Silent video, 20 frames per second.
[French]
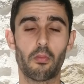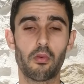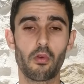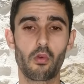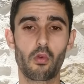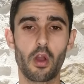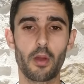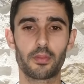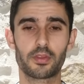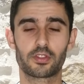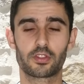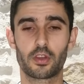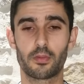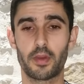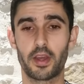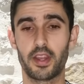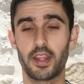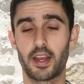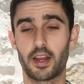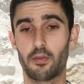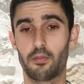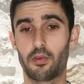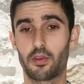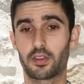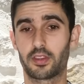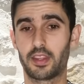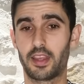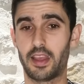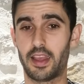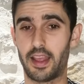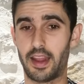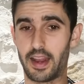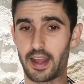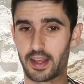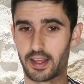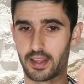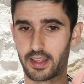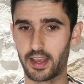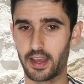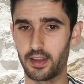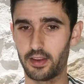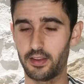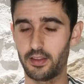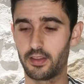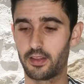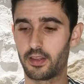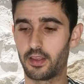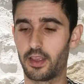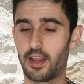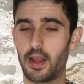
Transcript: Pourquoi Parce que Mané a remporté la canne,